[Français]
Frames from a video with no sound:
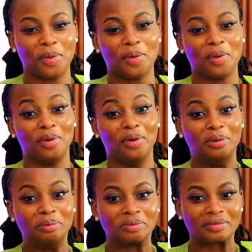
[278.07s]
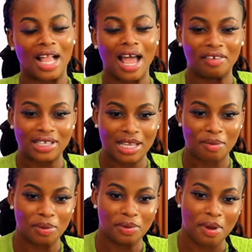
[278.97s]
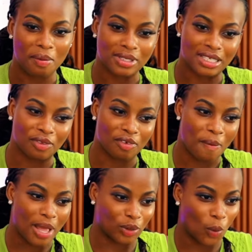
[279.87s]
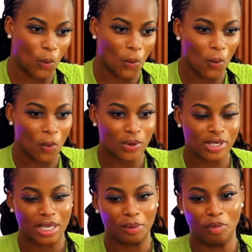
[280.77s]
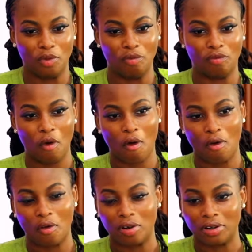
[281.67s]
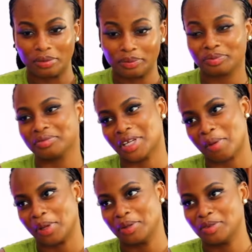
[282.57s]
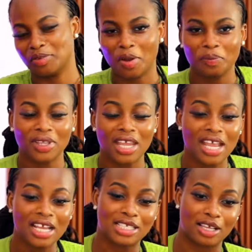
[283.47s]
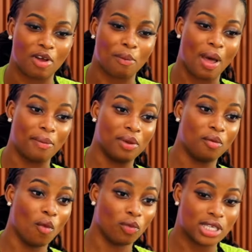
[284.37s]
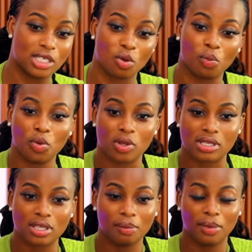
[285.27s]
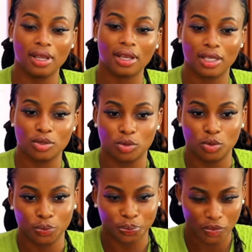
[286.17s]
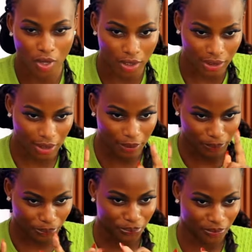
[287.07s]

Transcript: euh, avec sa baby papa, ça ne va pas trop, que c'est un peu une force. Ça ne va jamais. Jamais, tu vois. Ça ne va pas, mais bon, qu'ils sont plus ensemble, hein, rien du tout. Entends.